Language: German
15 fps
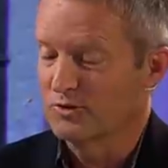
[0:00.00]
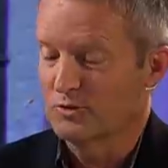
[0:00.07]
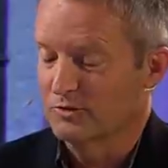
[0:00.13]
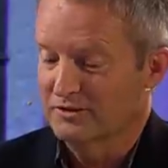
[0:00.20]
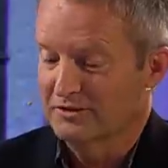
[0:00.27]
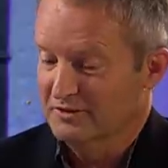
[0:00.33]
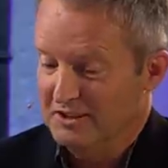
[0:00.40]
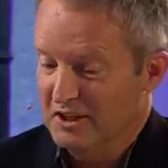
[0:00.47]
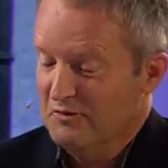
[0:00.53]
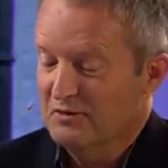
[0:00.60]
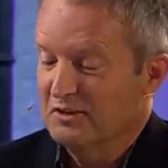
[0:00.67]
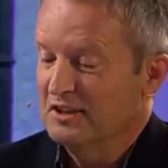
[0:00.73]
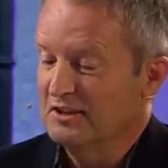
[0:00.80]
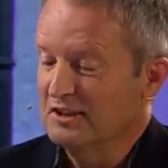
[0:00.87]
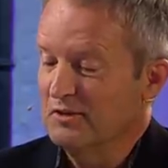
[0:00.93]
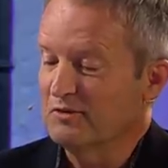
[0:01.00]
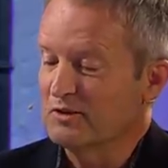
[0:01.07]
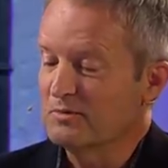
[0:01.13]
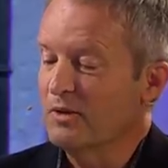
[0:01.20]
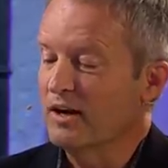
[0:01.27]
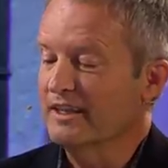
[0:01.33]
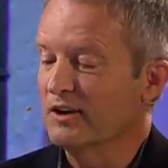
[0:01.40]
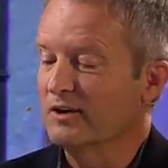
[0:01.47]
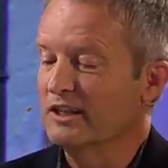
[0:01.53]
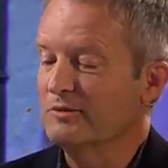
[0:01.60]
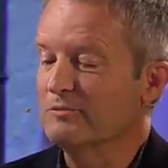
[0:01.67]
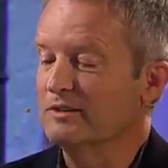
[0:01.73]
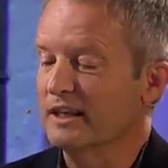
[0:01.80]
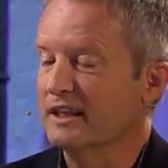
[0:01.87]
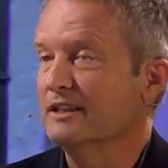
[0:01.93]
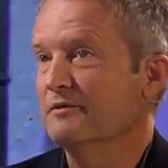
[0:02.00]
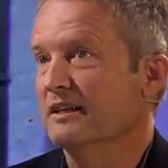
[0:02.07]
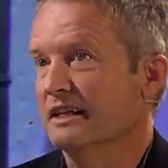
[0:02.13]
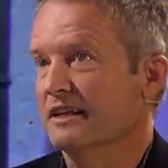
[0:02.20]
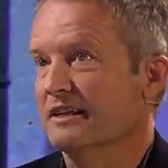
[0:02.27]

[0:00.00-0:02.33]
Also definitiv, das mache ich auch lieben gerne, weil